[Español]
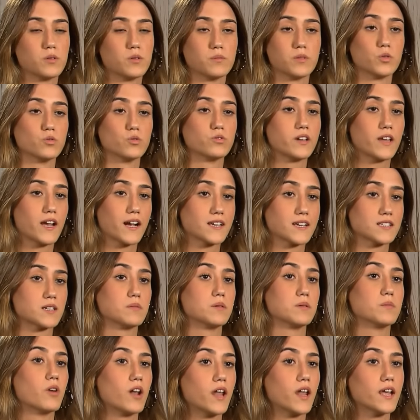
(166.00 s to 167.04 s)
Me gustaría
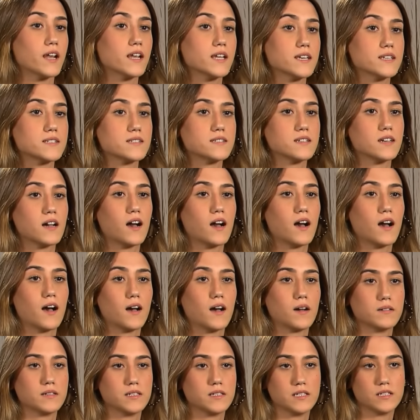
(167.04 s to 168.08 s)
casarme por la
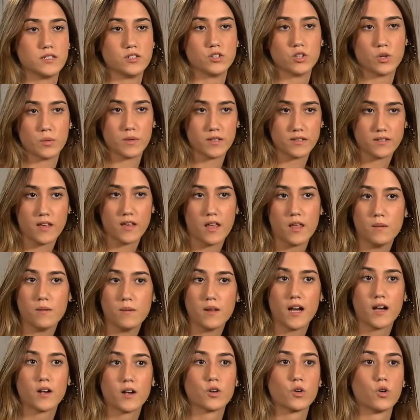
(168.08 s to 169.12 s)
iglesia, ir yo vestida de
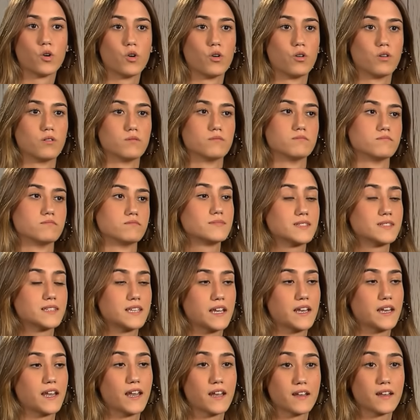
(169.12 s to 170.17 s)
blanco,
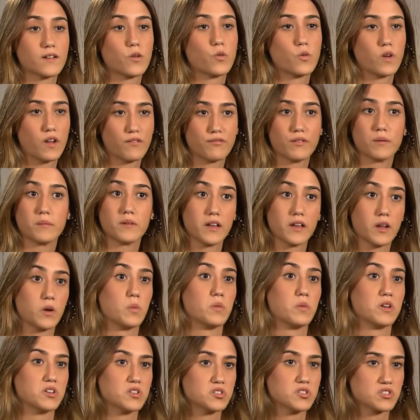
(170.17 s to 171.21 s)
tener una familia
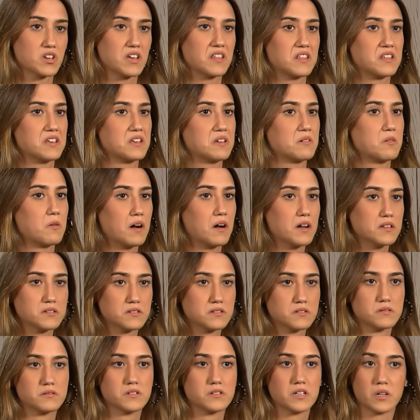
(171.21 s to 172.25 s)
numerosa de
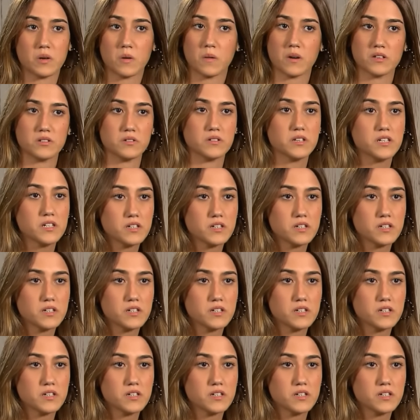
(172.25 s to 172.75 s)
cuatro, tres o cuatro